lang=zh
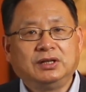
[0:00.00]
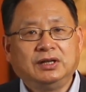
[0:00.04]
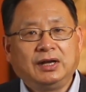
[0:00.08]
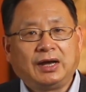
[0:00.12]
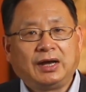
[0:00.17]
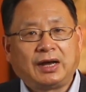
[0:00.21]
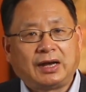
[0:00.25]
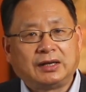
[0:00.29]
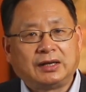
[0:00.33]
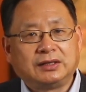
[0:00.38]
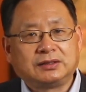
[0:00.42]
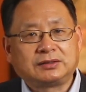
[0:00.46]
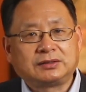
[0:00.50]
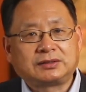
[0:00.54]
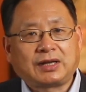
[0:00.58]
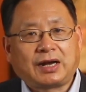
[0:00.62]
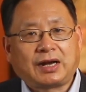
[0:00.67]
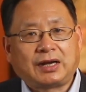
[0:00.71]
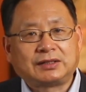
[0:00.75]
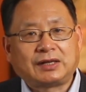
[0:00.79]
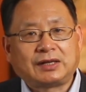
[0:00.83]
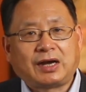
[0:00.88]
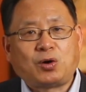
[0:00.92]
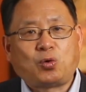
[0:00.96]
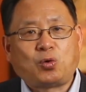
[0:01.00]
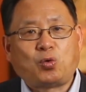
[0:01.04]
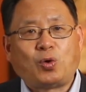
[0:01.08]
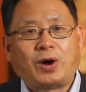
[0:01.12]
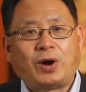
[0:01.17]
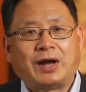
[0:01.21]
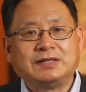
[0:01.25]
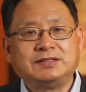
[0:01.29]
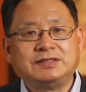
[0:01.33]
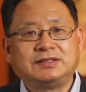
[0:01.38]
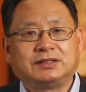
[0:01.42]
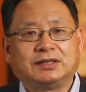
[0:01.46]
还能大大
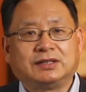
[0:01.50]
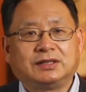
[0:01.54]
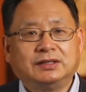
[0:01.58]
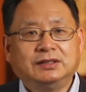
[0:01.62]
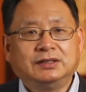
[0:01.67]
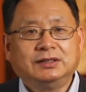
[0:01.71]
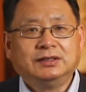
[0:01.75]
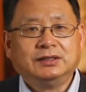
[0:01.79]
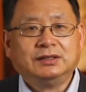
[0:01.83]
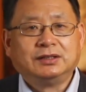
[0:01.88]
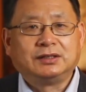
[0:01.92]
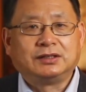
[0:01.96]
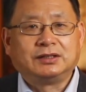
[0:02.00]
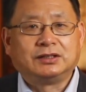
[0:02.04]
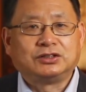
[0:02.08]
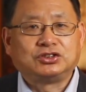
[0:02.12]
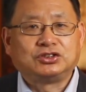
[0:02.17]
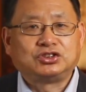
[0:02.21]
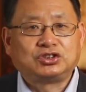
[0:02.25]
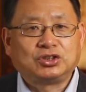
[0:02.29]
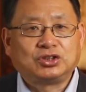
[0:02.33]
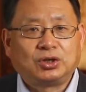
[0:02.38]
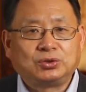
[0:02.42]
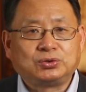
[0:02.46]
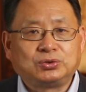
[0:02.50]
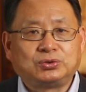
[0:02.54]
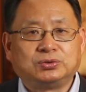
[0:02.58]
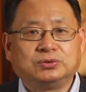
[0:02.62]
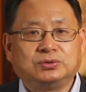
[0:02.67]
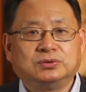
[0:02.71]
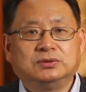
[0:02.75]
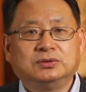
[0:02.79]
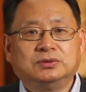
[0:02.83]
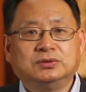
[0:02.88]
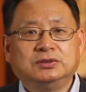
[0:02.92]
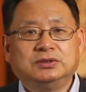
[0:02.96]
缓解和消
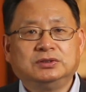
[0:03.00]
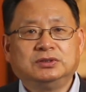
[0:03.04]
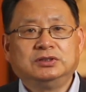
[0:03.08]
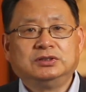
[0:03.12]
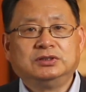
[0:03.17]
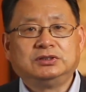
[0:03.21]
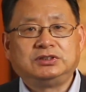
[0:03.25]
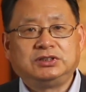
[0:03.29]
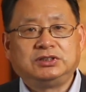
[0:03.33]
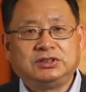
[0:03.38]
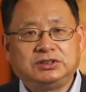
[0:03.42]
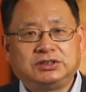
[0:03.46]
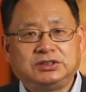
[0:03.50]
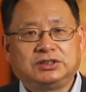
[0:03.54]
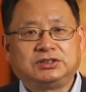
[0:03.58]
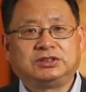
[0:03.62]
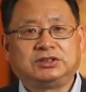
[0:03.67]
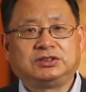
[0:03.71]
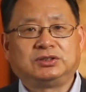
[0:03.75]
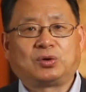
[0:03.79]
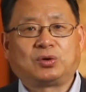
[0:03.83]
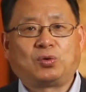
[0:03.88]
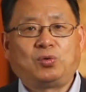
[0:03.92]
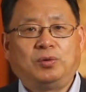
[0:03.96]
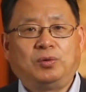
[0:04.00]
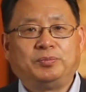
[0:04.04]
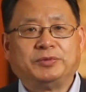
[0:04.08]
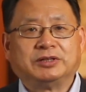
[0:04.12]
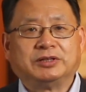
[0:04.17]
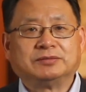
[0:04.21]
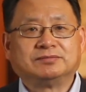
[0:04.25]
除季节性的过敏。